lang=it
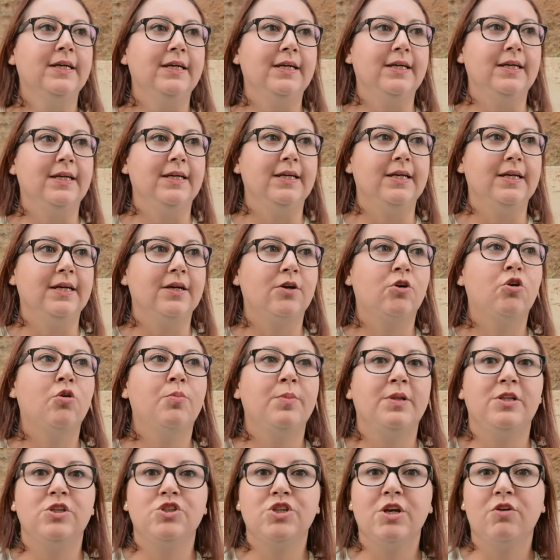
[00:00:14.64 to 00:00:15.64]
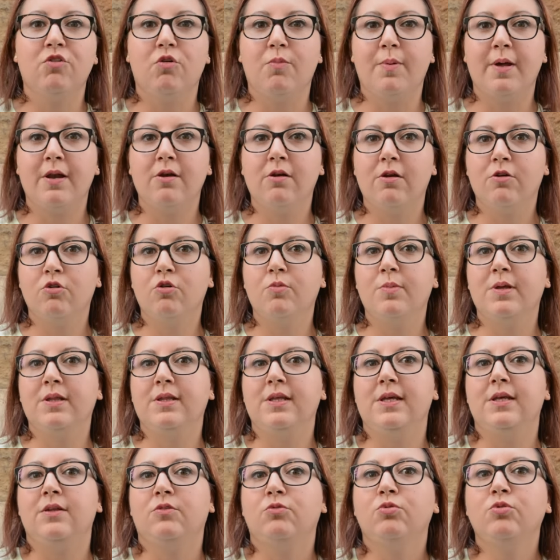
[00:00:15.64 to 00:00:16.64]
Eh, come dicevo parlo a nome
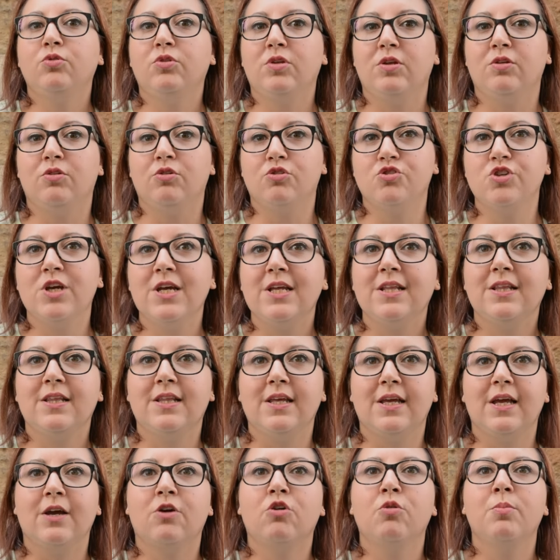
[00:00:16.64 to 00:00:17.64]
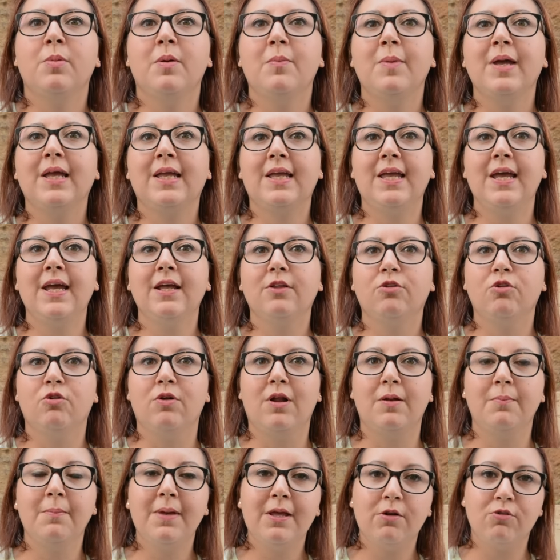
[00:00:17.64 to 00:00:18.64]
di tutti i docenti che come me
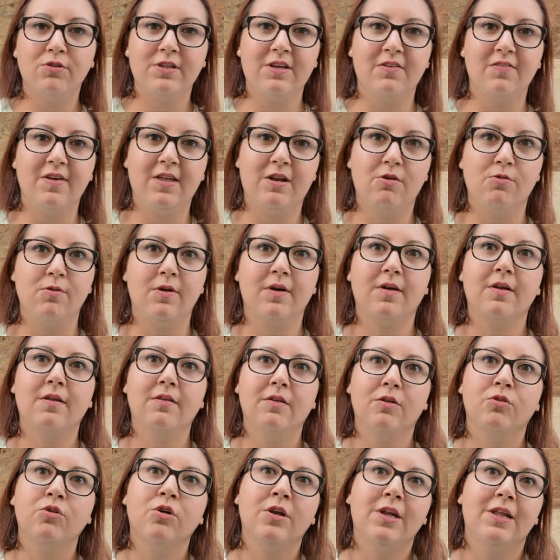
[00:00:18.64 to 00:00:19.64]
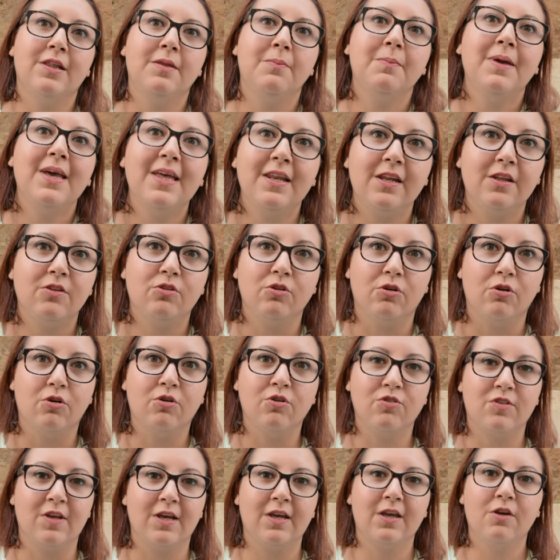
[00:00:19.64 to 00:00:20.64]
chiedono almeno di avere una graduatoria di merito,
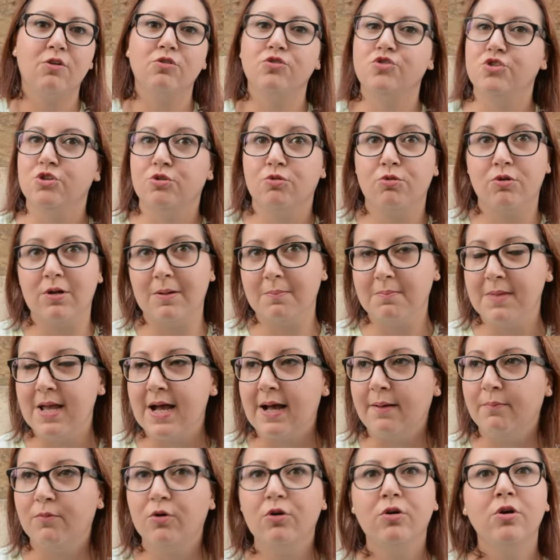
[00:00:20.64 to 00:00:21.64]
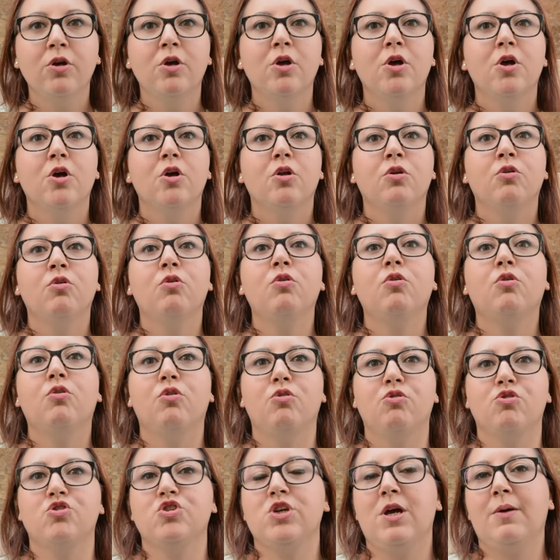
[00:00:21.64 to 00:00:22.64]
cosa che oggi non abbiamo, non
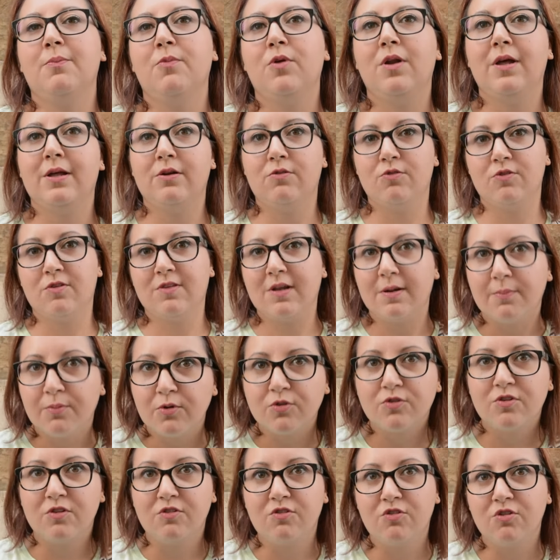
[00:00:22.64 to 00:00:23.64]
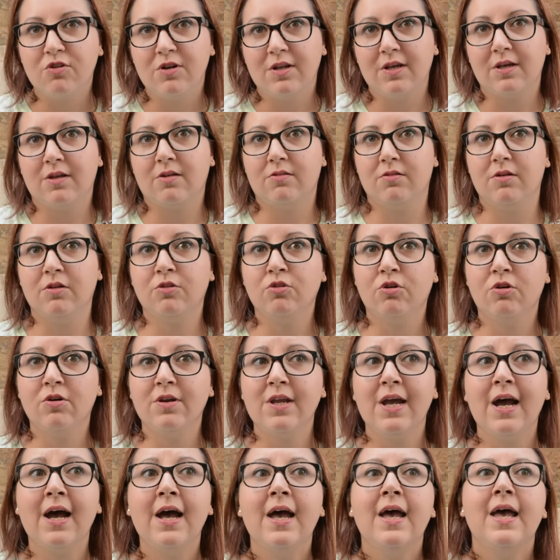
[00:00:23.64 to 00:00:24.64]
conosciamo la nostra posizione in
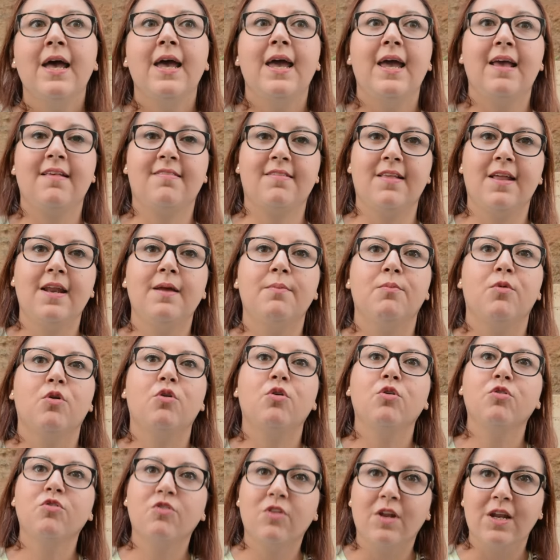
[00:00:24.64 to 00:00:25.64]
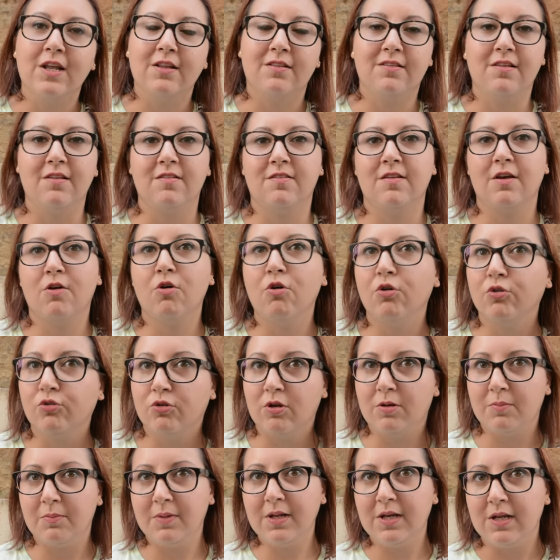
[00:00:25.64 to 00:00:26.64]
graduatoria e saremmo costretti,
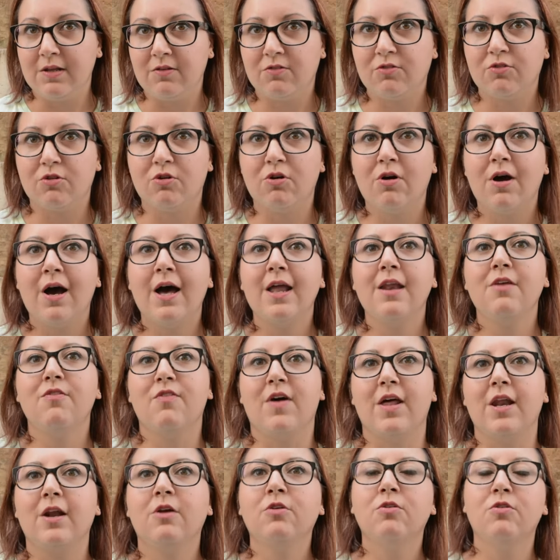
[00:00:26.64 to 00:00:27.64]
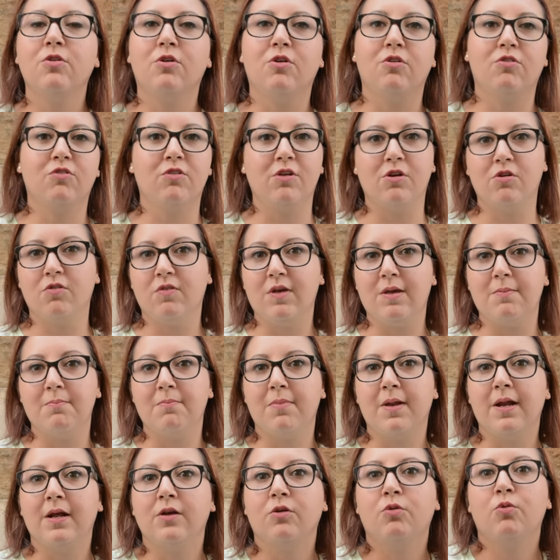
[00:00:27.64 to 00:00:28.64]
secondo il Ministro, a rifare il concorso a
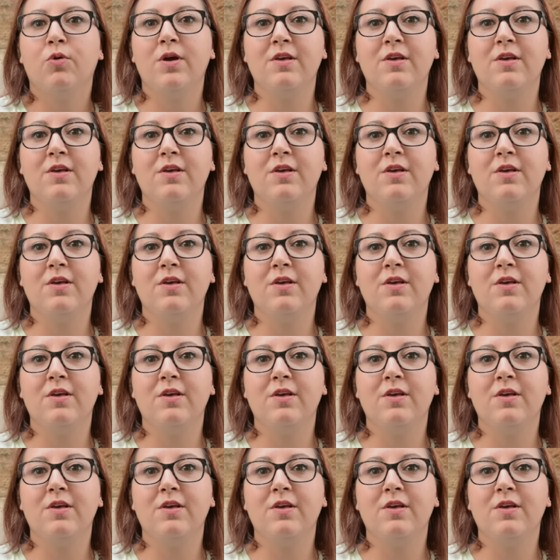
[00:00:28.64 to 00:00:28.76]
novembre.